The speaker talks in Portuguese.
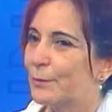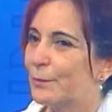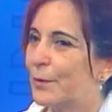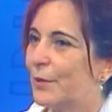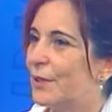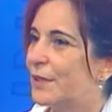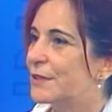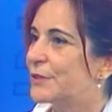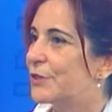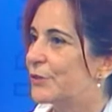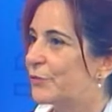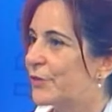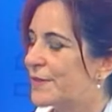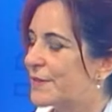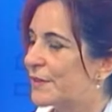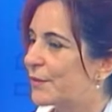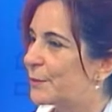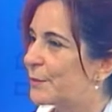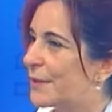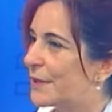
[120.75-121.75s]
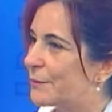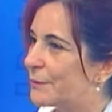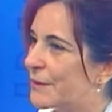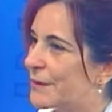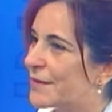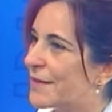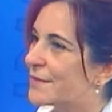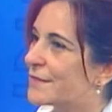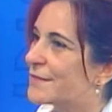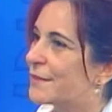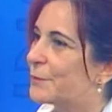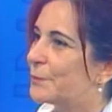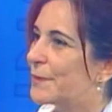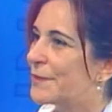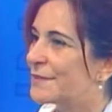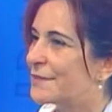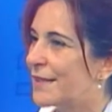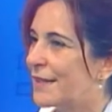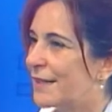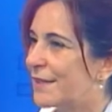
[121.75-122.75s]
pode é fazer uma alimentação
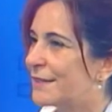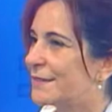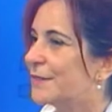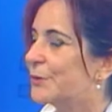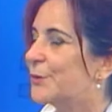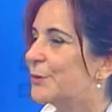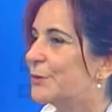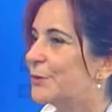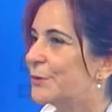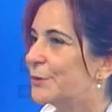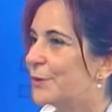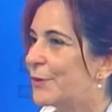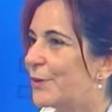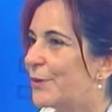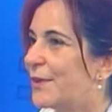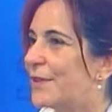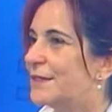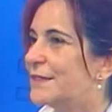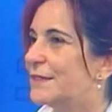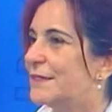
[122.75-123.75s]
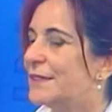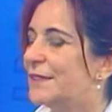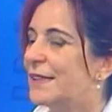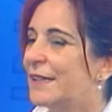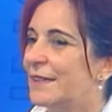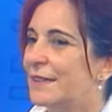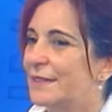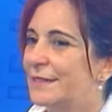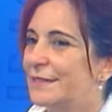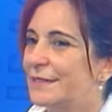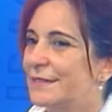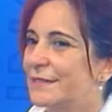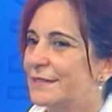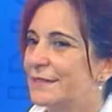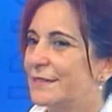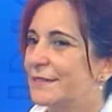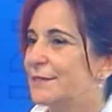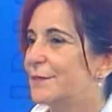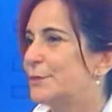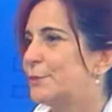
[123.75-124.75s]
pesada, gordurosa,
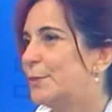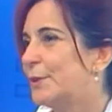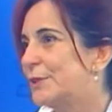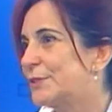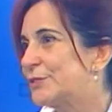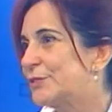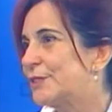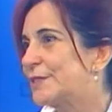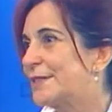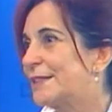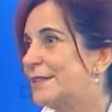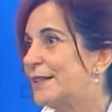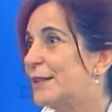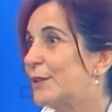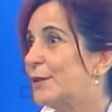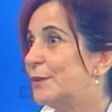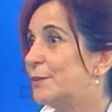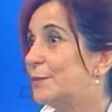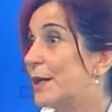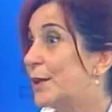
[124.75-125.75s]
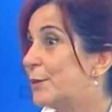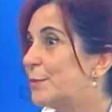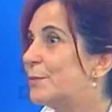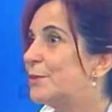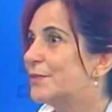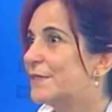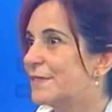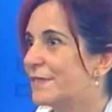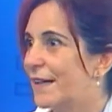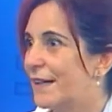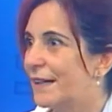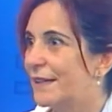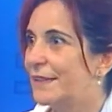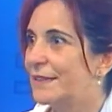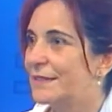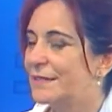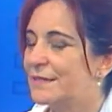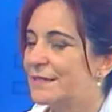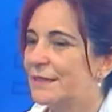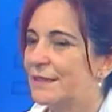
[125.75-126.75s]
ah, não pode
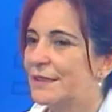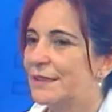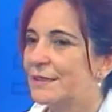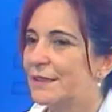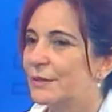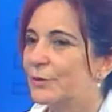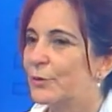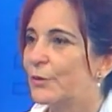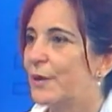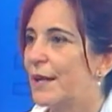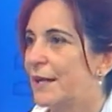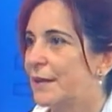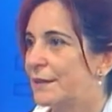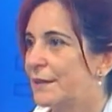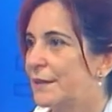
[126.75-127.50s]
almoçar e em seguida doar.